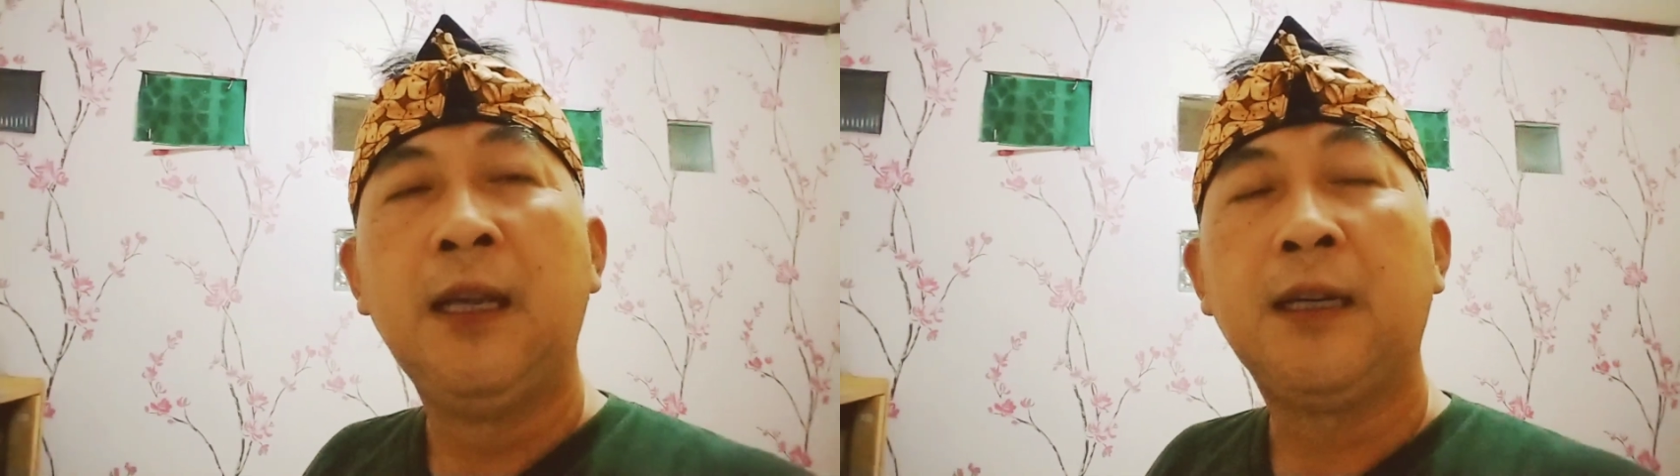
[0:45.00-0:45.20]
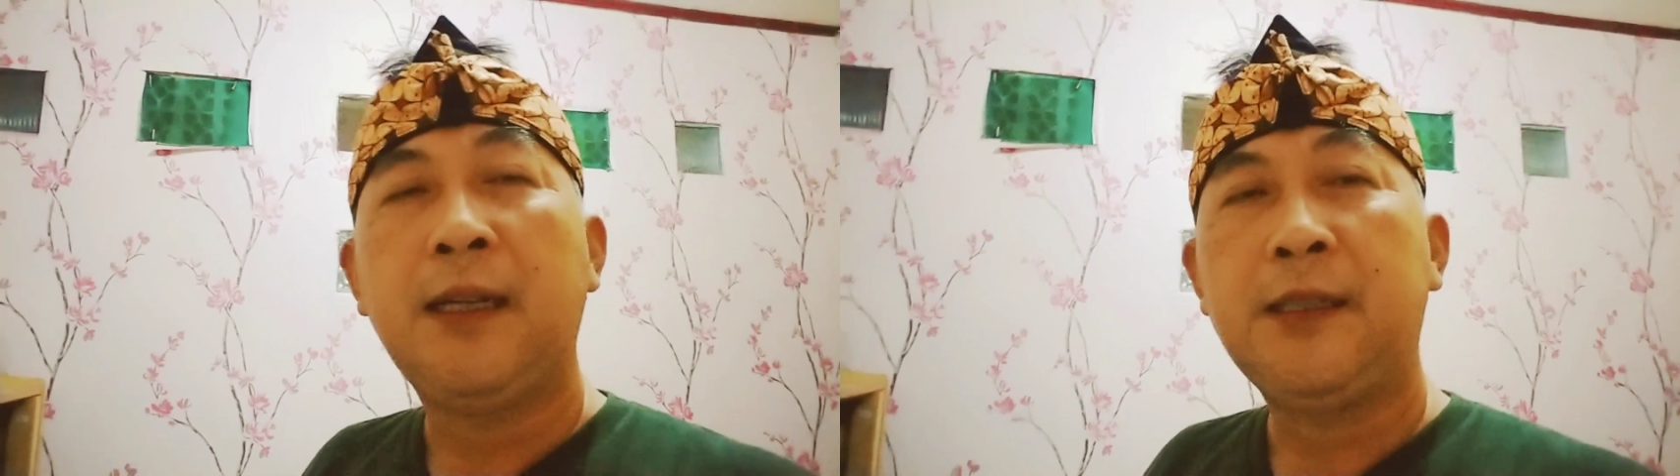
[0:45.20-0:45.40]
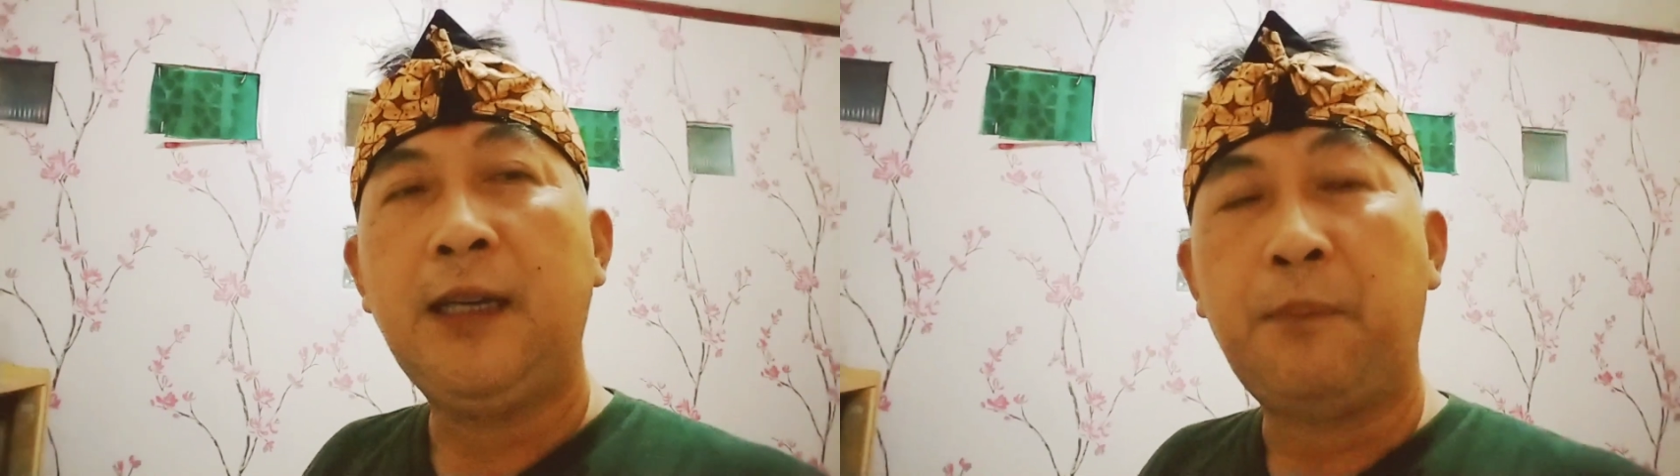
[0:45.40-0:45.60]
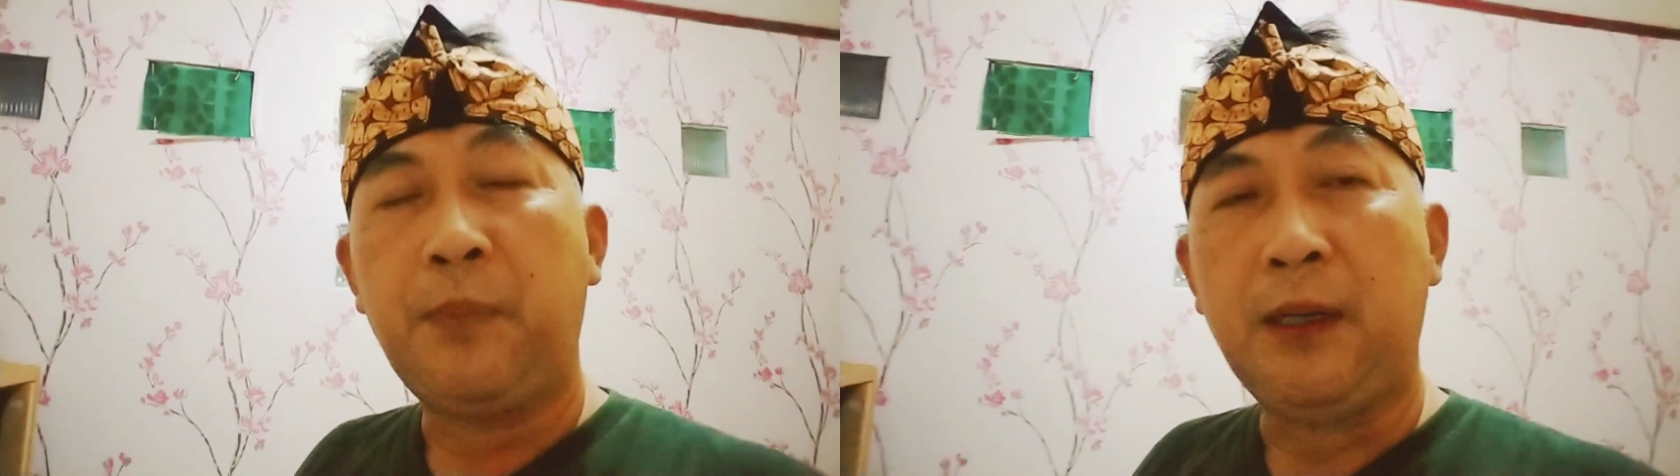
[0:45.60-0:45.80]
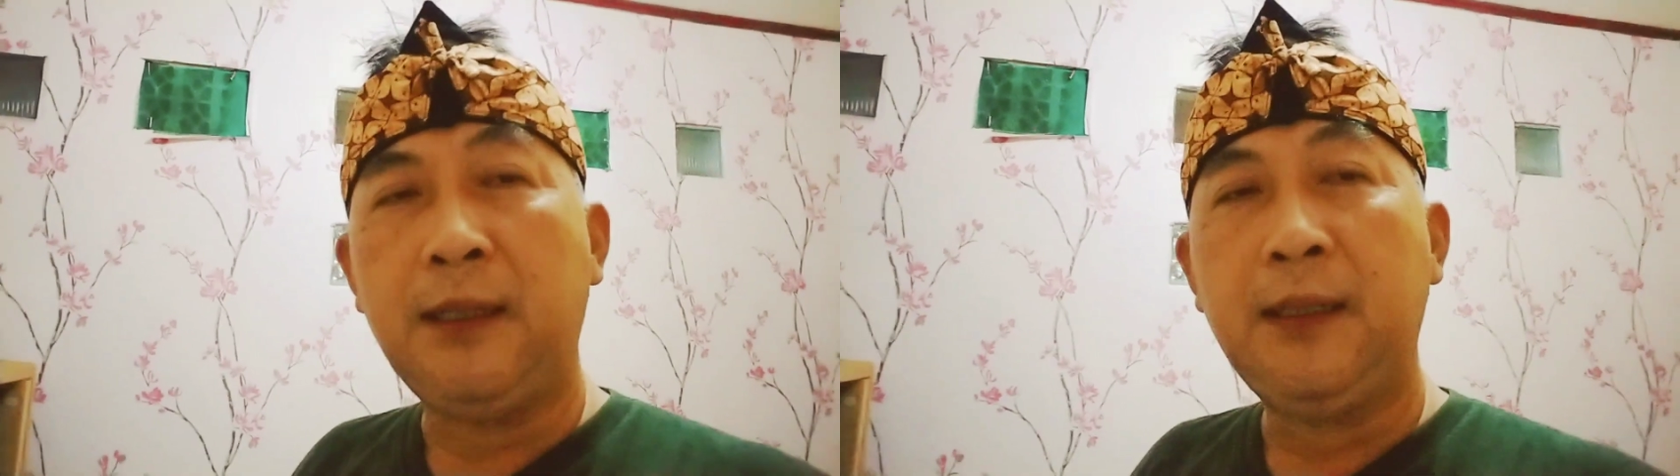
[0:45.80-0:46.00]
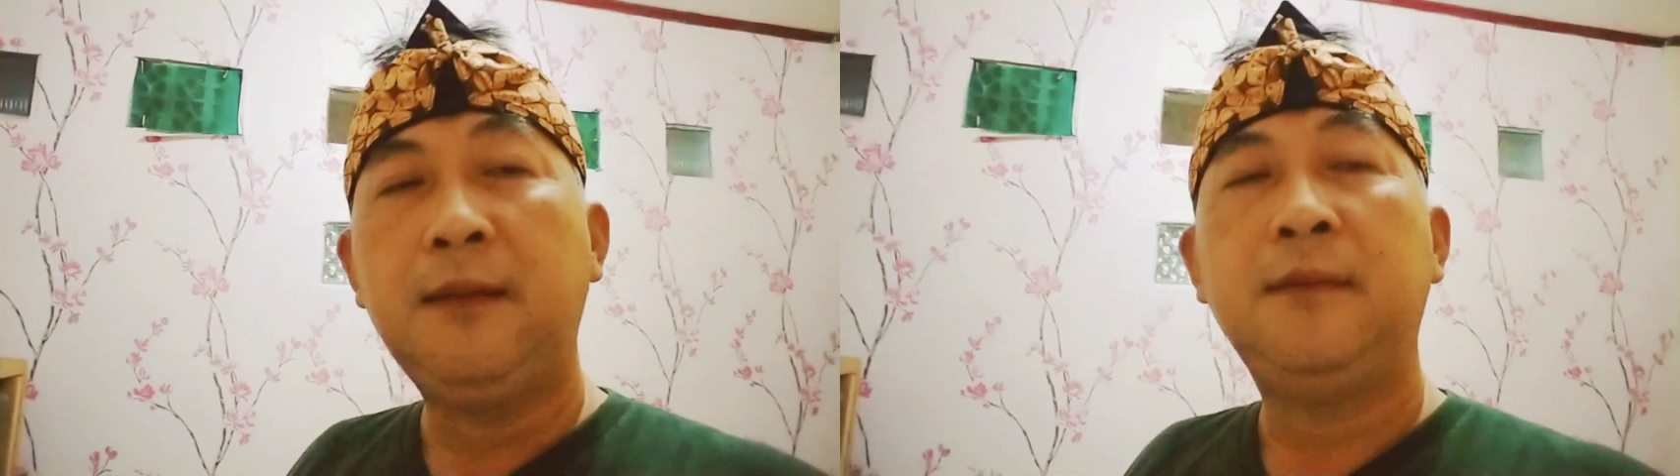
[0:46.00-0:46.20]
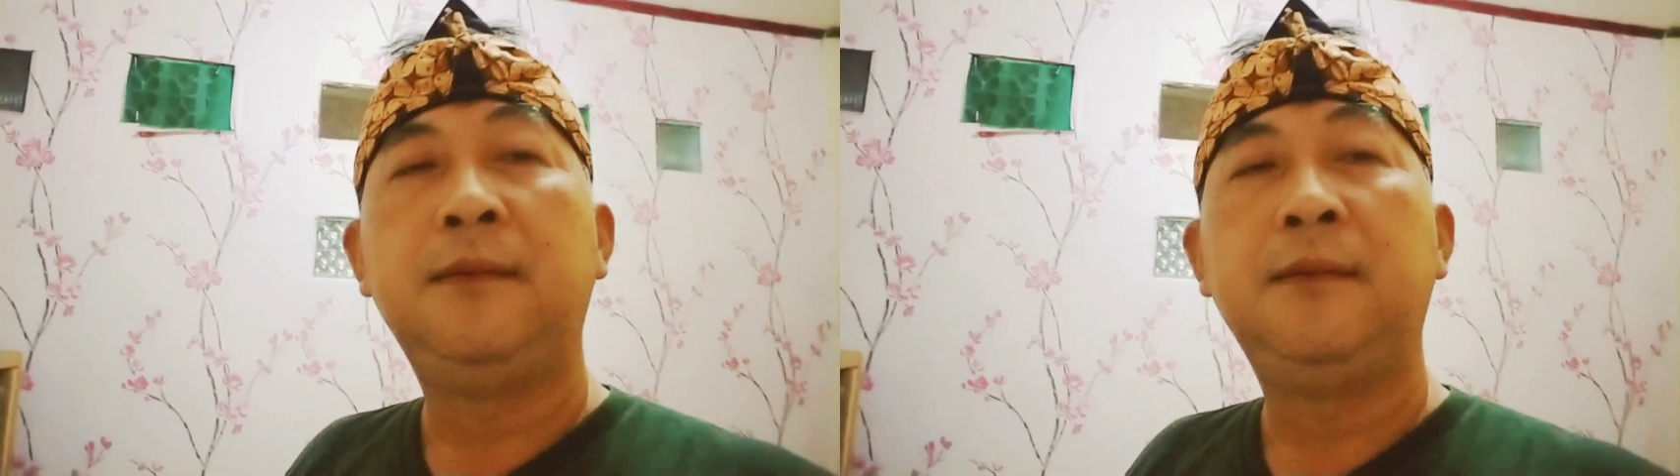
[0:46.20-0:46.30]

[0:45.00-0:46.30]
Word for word: Kelas 8